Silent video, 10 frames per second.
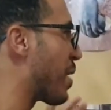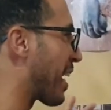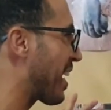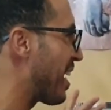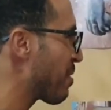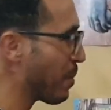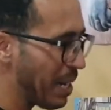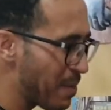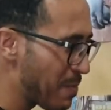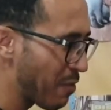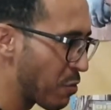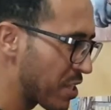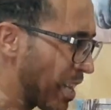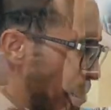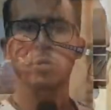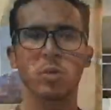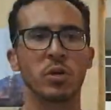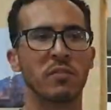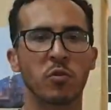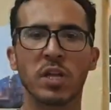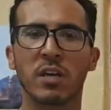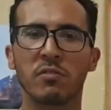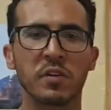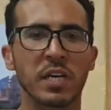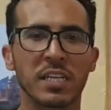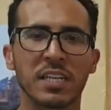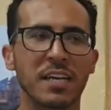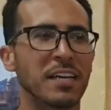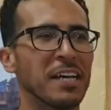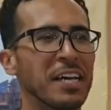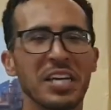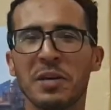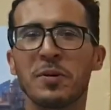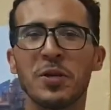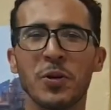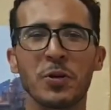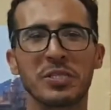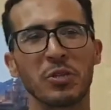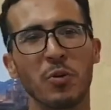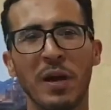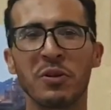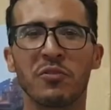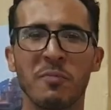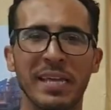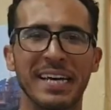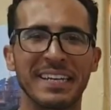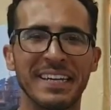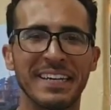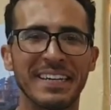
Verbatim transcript: بحار ونشجعوا كل المصورين الفوتوغرافيين يبدعوا ويزيدوا يبانوا في الميدان